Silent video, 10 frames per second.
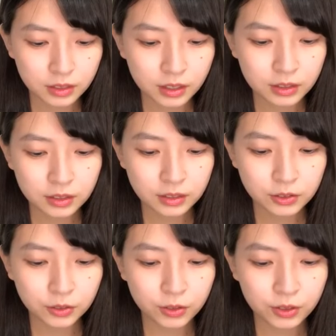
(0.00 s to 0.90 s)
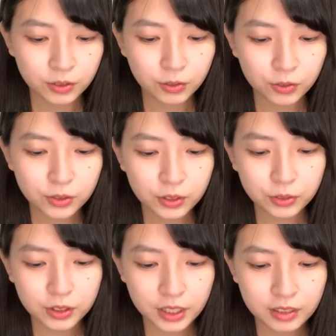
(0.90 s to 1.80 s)
なあちょっと送って
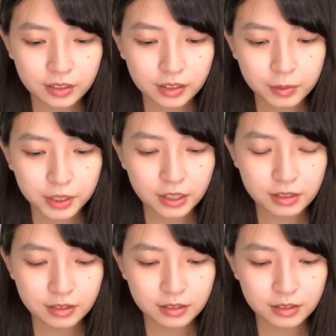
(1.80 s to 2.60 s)
送って頑張って